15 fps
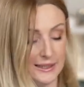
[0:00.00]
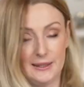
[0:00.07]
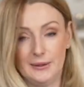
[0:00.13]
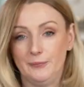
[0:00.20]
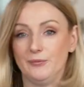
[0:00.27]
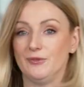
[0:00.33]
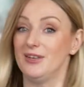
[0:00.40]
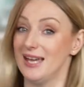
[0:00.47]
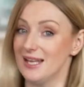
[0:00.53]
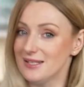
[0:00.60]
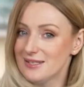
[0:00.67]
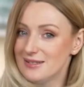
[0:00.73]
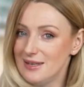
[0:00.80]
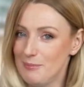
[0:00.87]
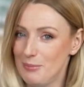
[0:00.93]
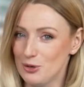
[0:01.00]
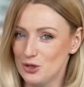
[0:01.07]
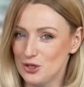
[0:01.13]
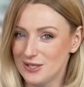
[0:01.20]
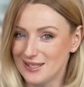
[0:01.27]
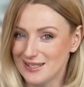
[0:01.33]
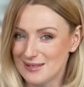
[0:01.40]
E, więc nie
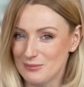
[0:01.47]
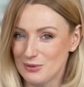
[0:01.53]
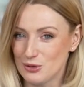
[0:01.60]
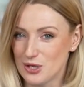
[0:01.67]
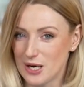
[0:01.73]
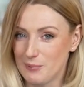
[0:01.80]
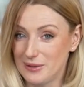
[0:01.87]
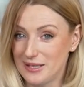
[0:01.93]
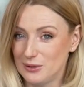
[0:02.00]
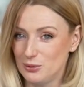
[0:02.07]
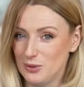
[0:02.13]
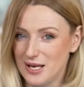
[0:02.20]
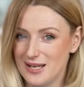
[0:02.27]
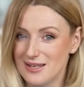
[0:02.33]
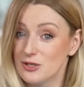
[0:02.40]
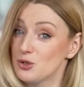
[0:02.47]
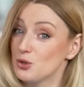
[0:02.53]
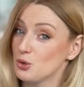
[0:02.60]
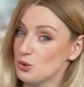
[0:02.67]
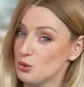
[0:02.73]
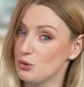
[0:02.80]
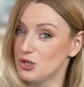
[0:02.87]
bądźcie tacy mądrzy jak pedantula,
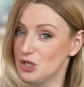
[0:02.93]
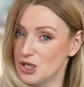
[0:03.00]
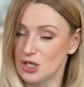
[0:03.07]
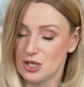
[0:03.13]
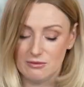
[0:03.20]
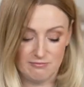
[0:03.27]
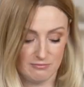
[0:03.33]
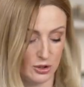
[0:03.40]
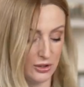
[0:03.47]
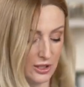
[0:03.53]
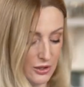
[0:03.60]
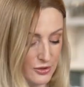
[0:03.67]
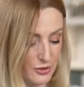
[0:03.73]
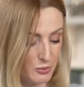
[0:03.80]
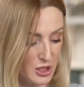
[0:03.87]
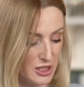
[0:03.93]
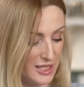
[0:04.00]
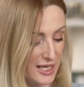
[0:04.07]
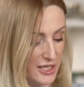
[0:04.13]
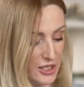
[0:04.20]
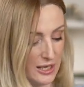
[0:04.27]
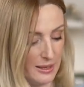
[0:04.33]
stosujcie się do tego, co
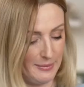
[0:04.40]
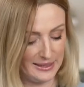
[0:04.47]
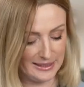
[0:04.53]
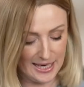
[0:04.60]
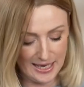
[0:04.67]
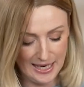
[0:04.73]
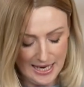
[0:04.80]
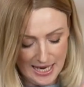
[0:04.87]
przeczytaliście na metkach.